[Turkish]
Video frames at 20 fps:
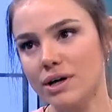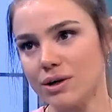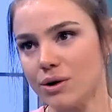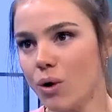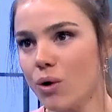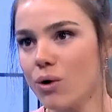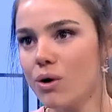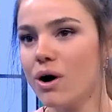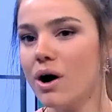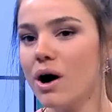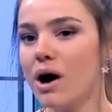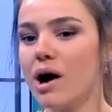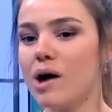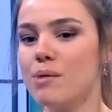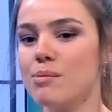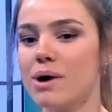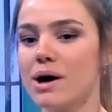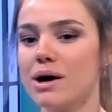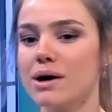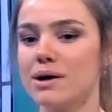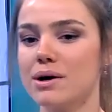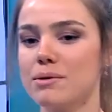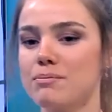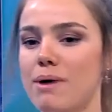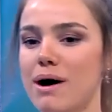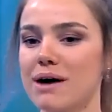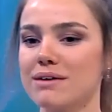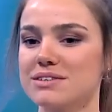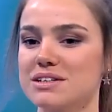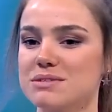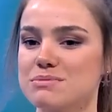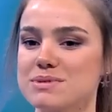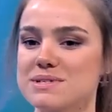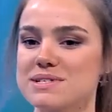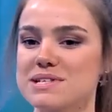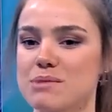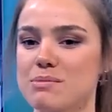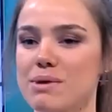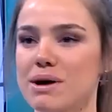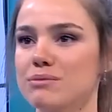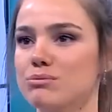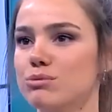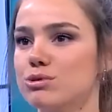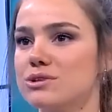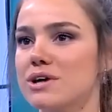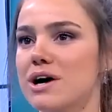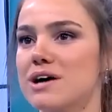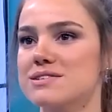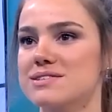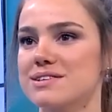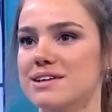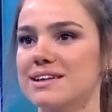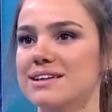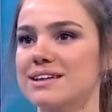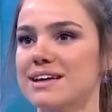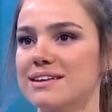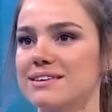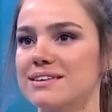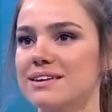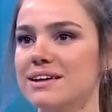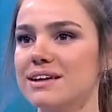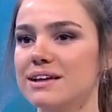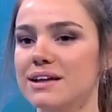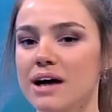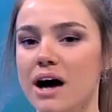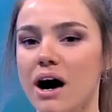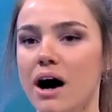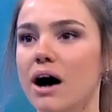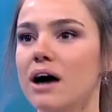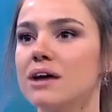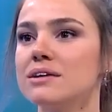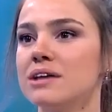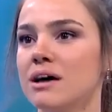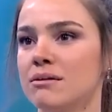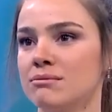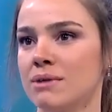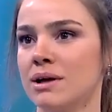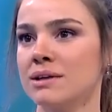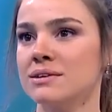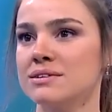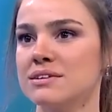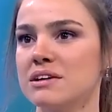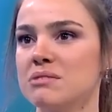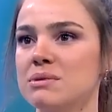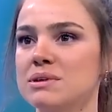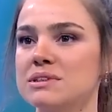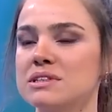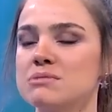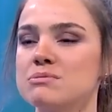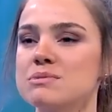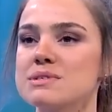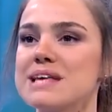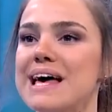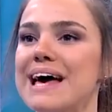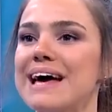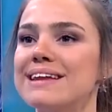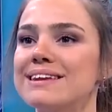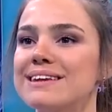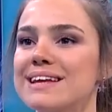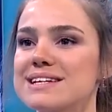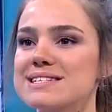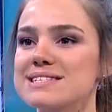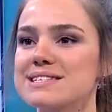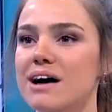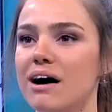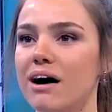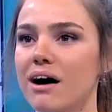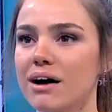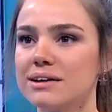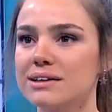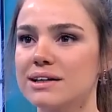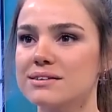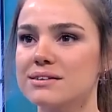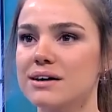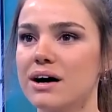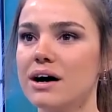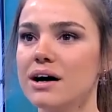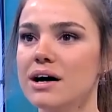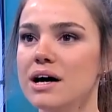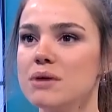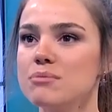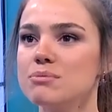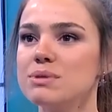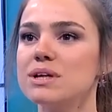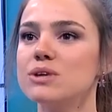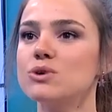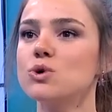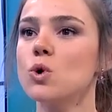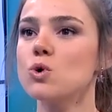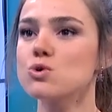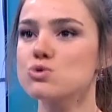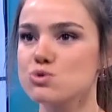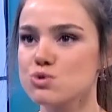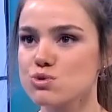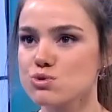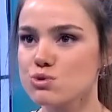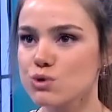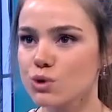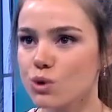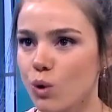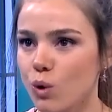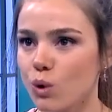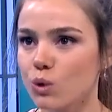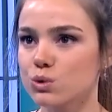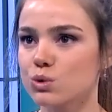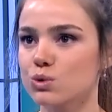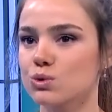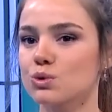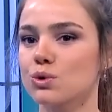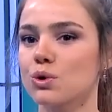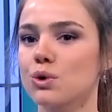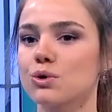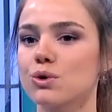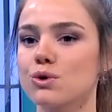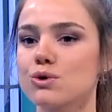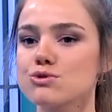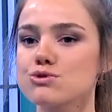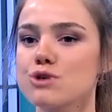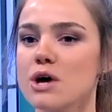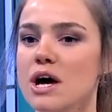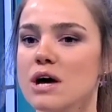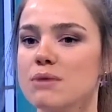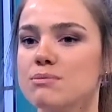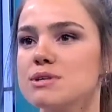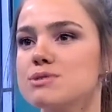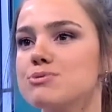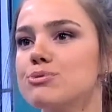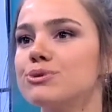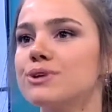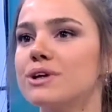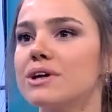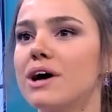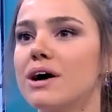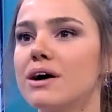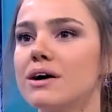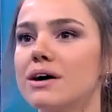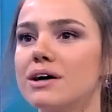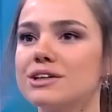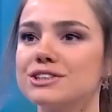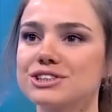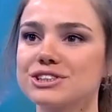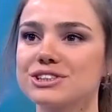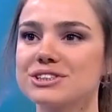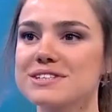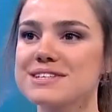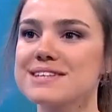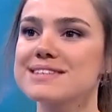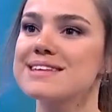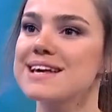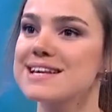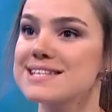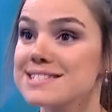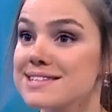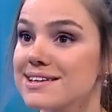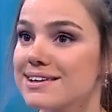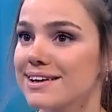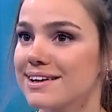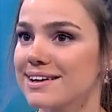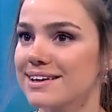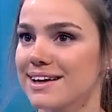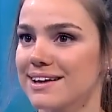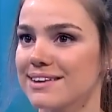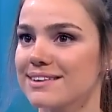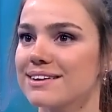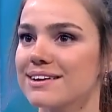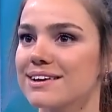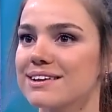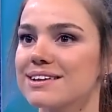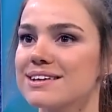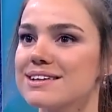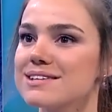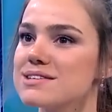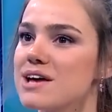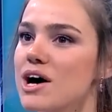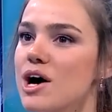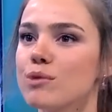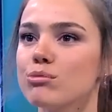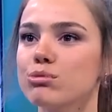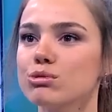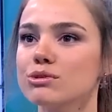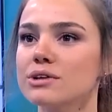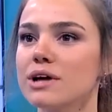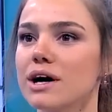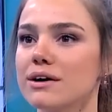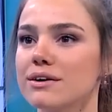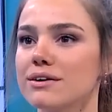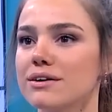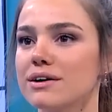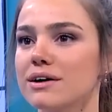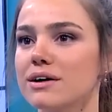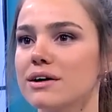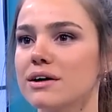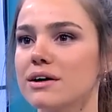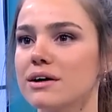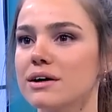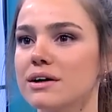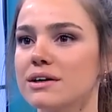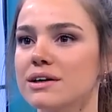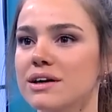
o da yok. Ama e, baktığımız zaman bu tarz hareketleri anlamlandıramadığımız endekste adeta bir yönsüzlük olduğunu görüyoruz. Biz bunlara açıkçası tester hareketleri deriz. Bunlar e,